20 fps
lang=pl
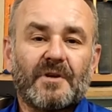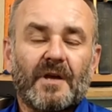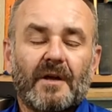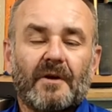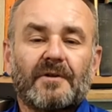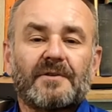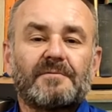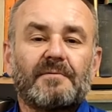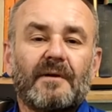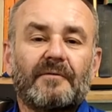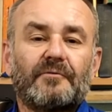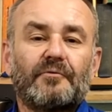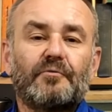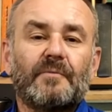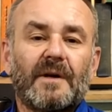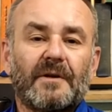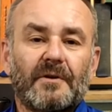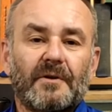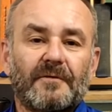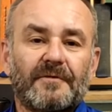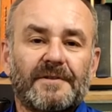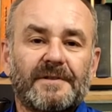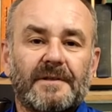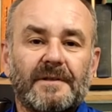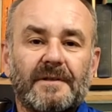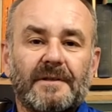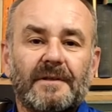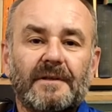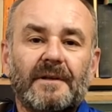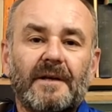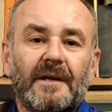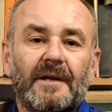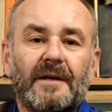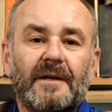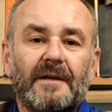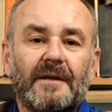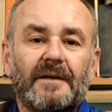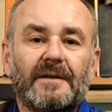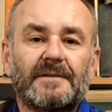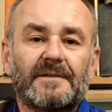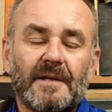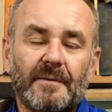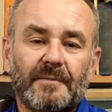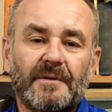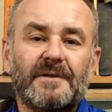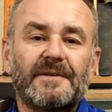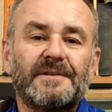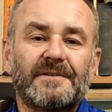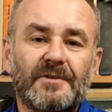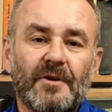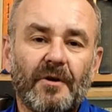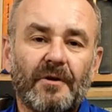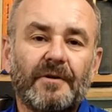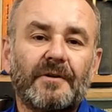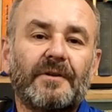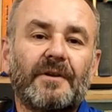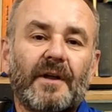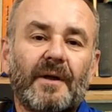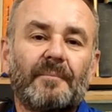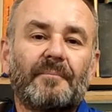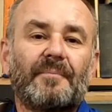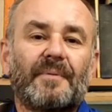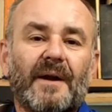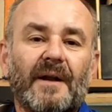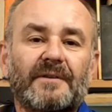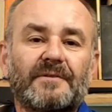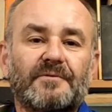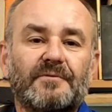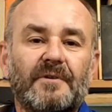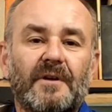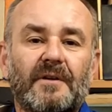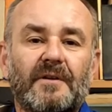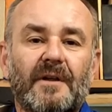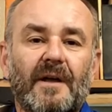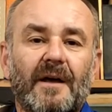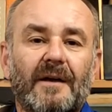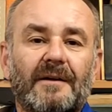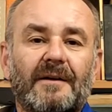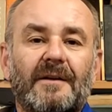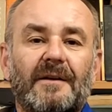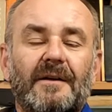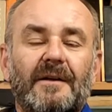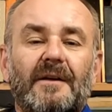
się Jarosław Dumanowski, jestem historykiem, pracuję na